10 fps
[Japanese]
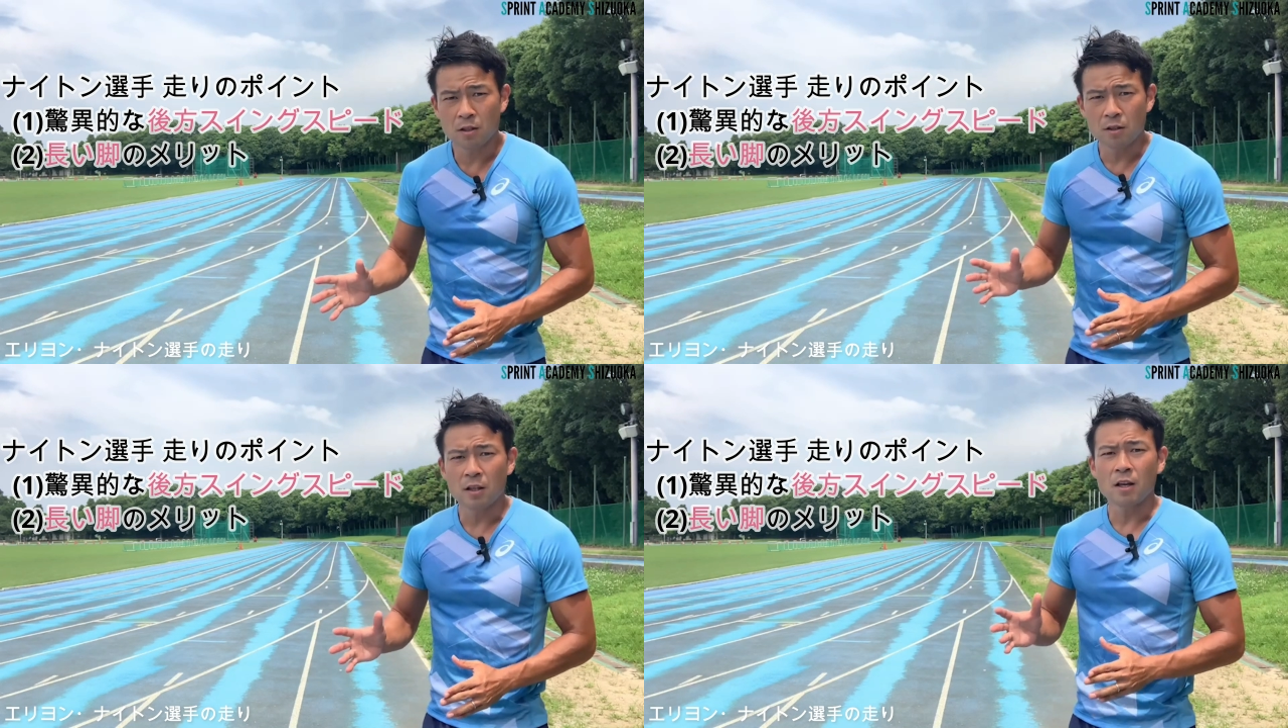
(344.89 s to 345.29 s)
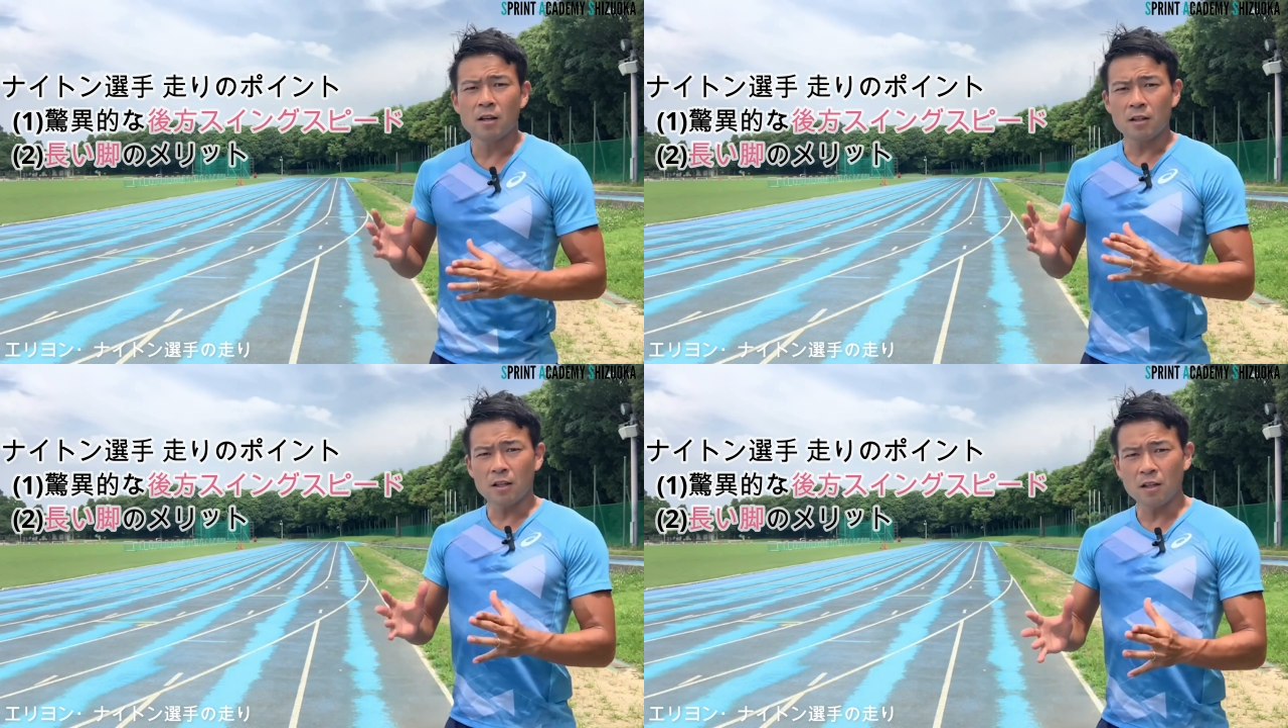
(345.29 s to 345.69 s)
なので結
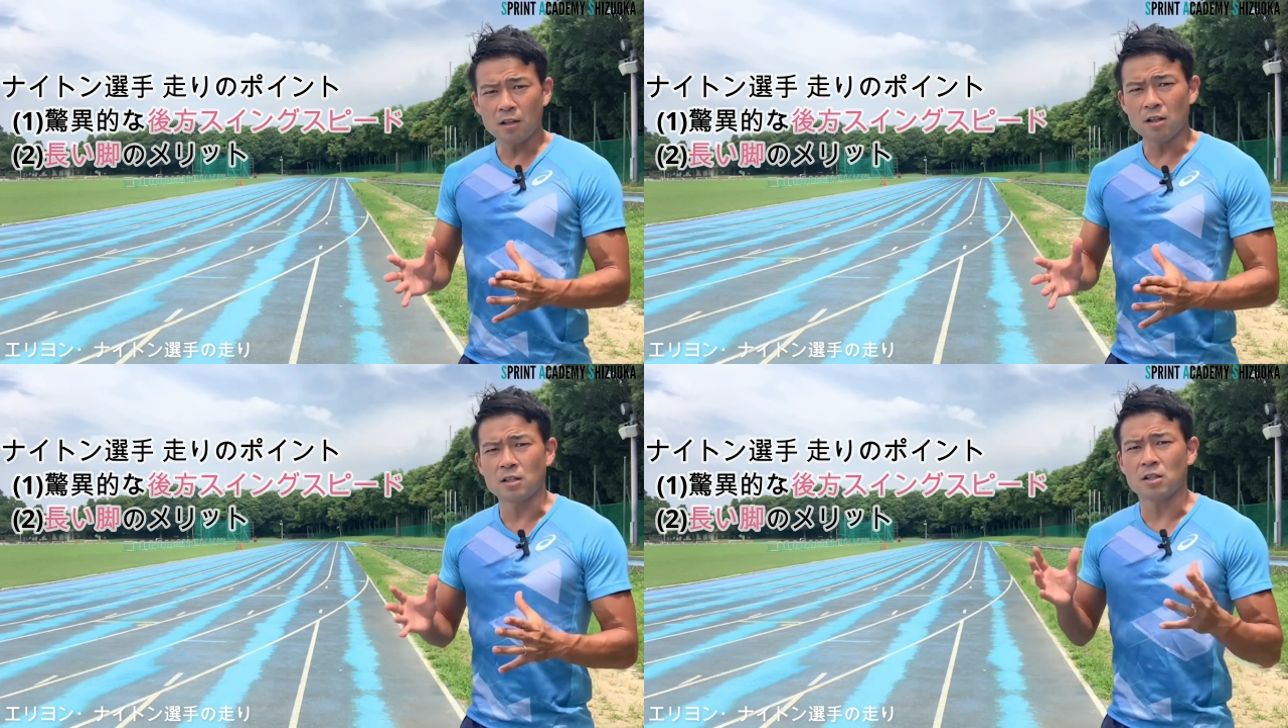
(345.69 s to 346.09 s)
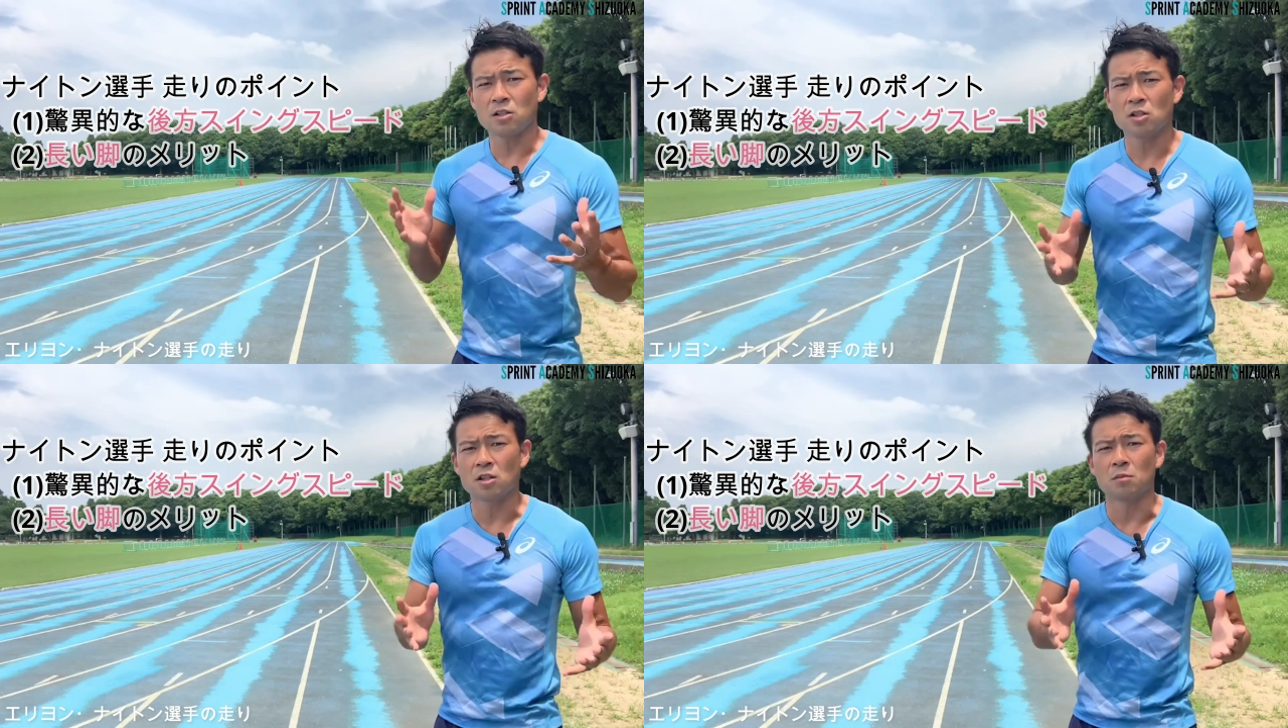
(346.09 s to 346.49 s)
果的に設
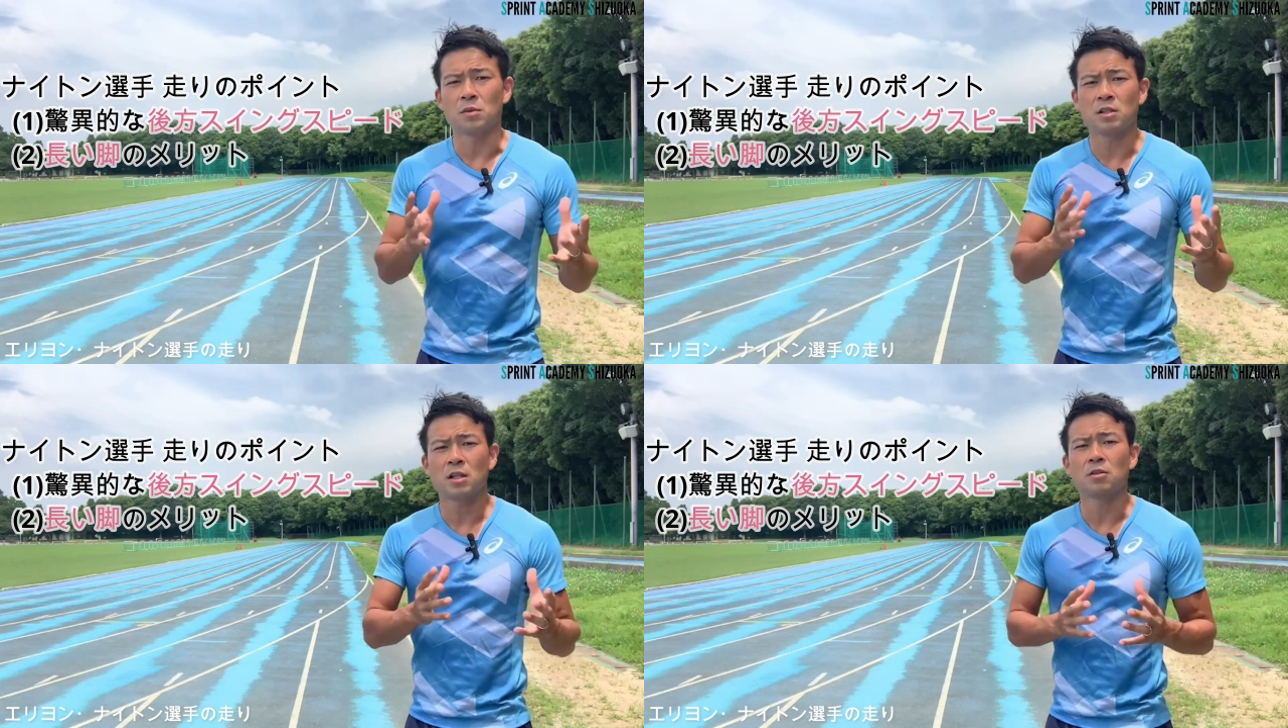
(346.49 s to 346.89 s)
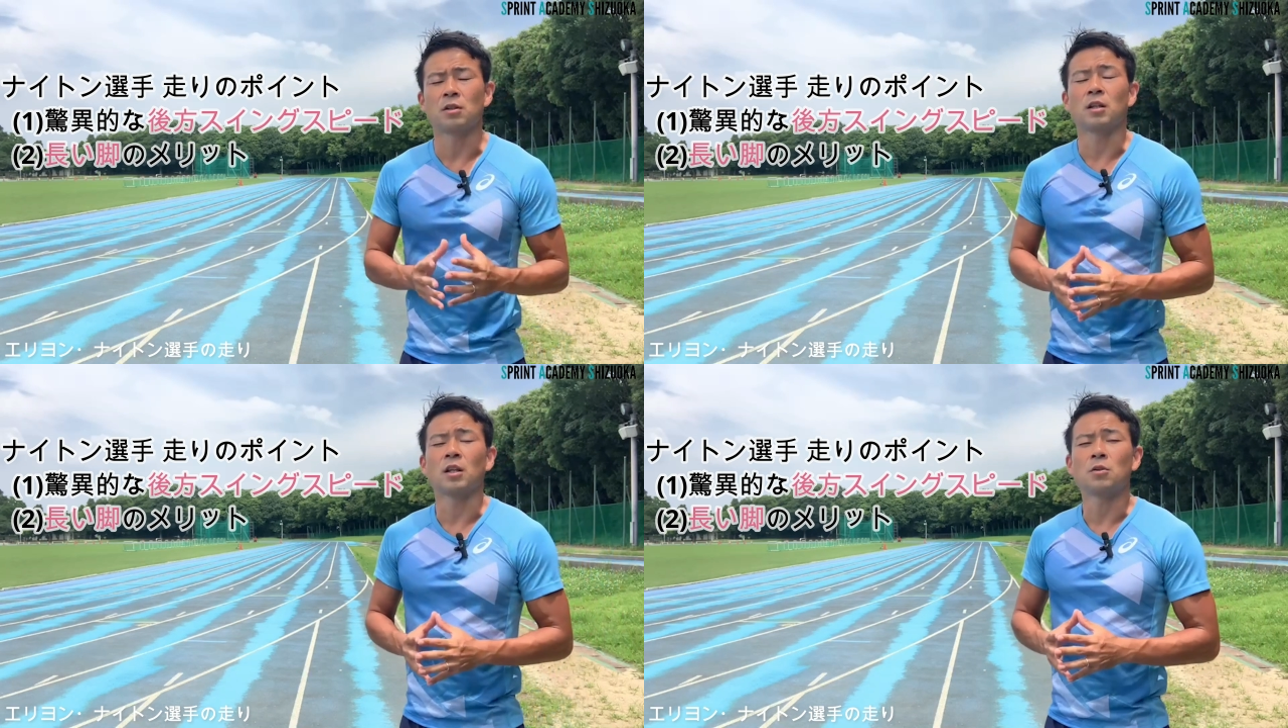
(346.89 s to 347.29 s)
置時間短く
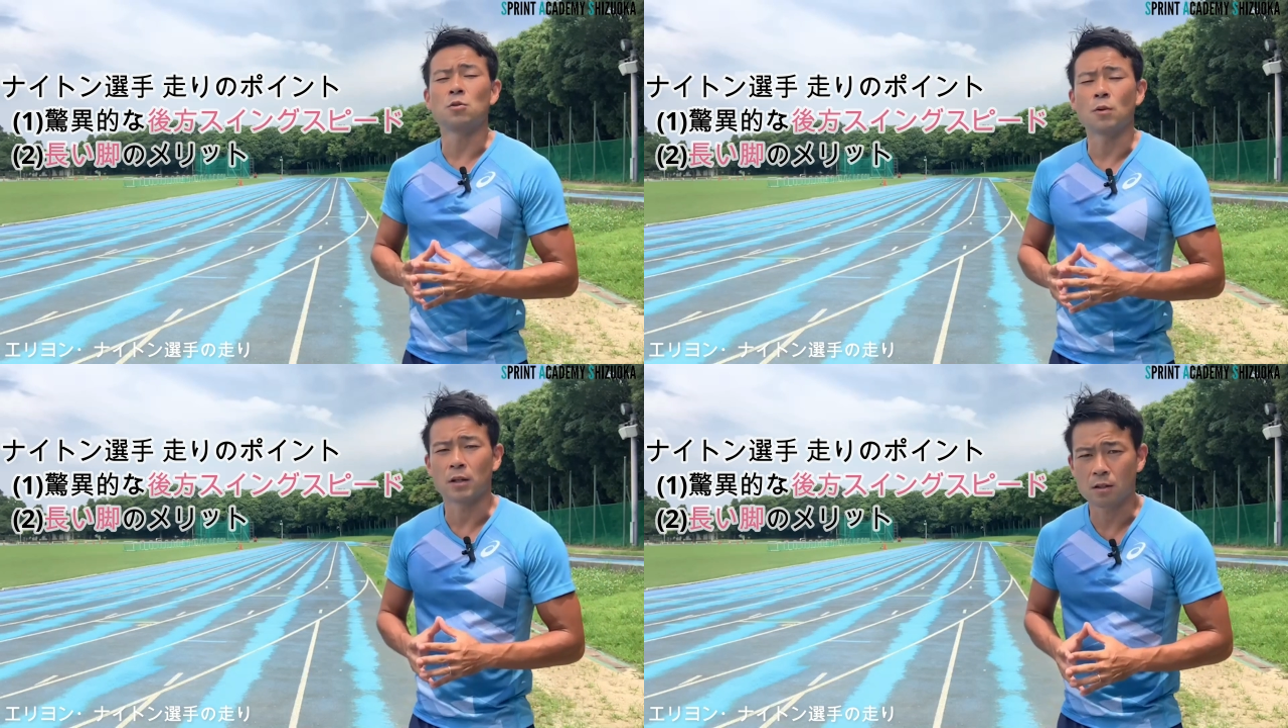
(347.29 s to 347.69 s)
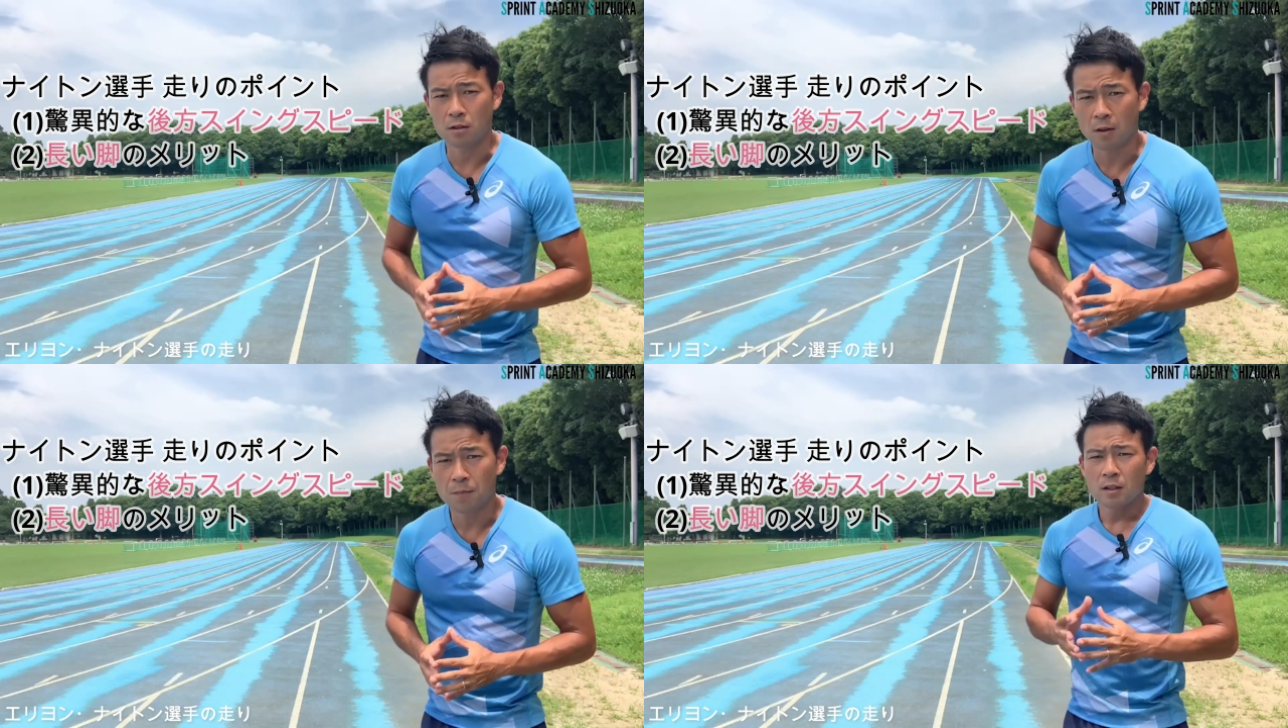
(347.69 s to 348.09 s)
なってくるわけで
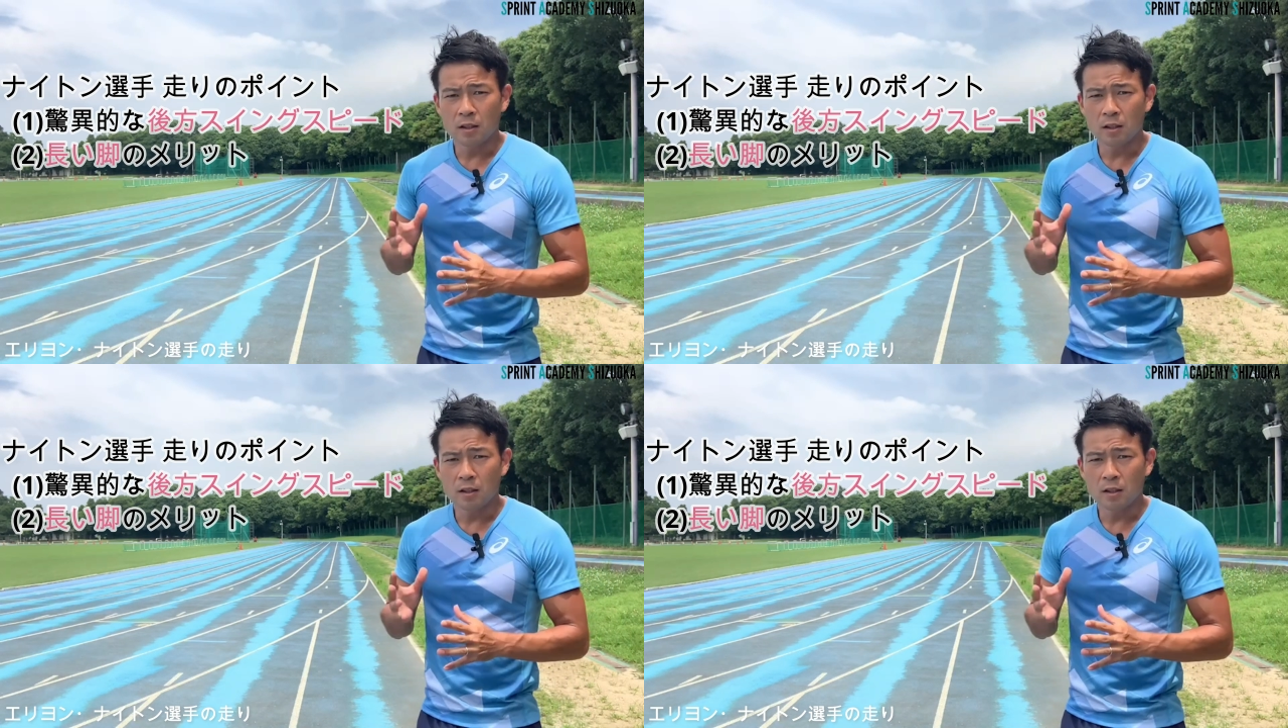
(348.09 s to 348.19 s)
すね。